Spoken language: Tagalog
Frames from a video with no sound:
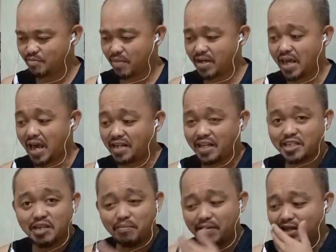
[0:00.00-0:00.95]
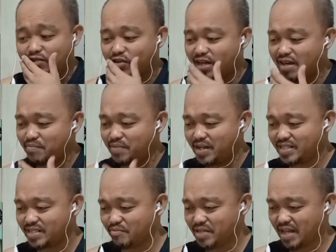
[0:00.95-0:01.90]
Sabagay, highlight na pala to kaya pala
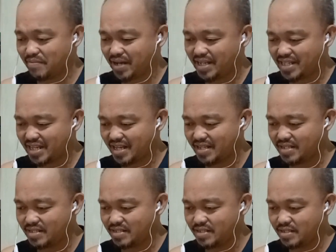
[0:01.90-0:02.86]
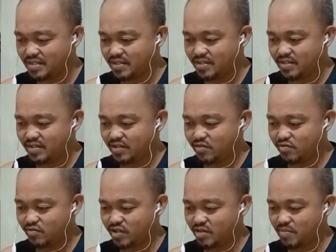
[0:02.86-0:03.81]
siya binapakita.
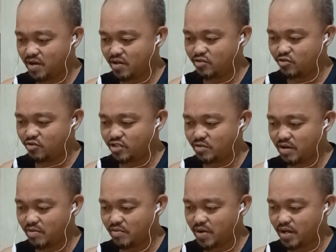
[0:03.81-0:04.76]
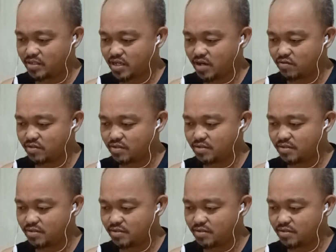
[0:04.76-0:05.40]
Ayun, oh, rebound, oh. Di ba? May box out.